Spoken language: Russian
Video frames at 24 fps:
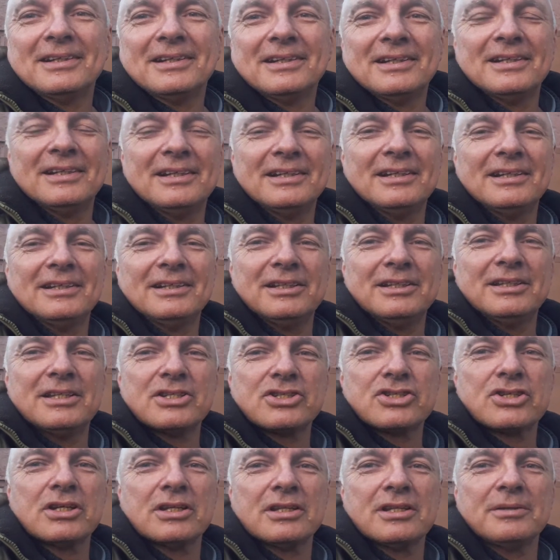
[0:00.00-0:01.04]
э,
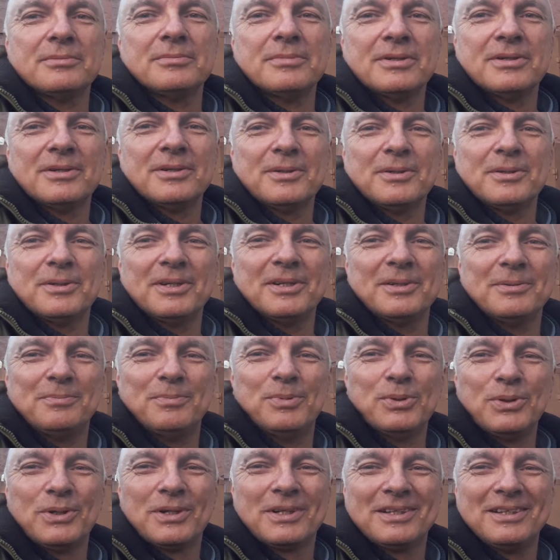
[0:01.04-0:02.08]
Лидочка там э,
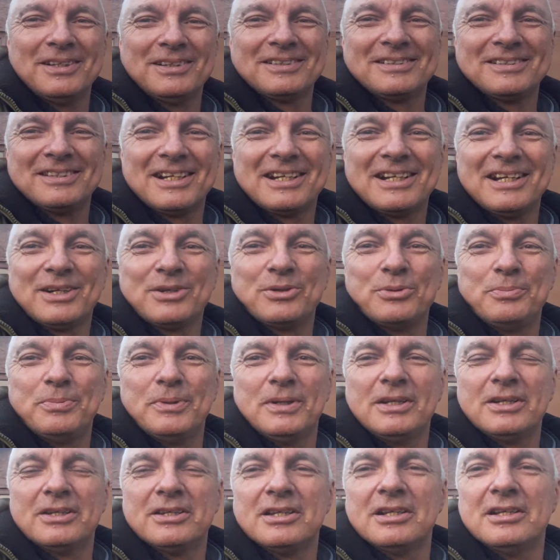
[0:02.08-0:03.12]
блок толстяка
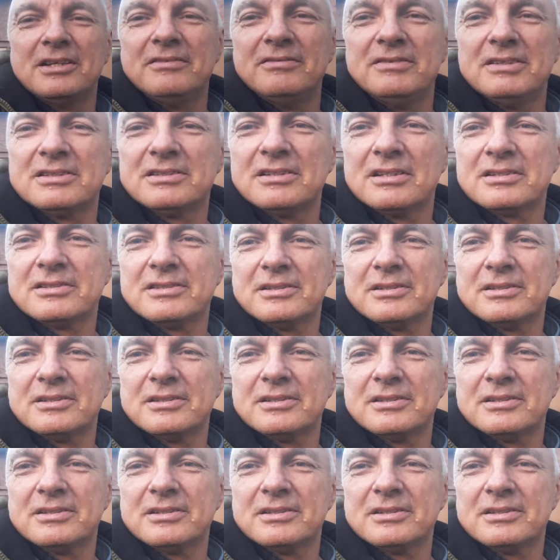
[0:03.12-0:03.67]
купили телевизор,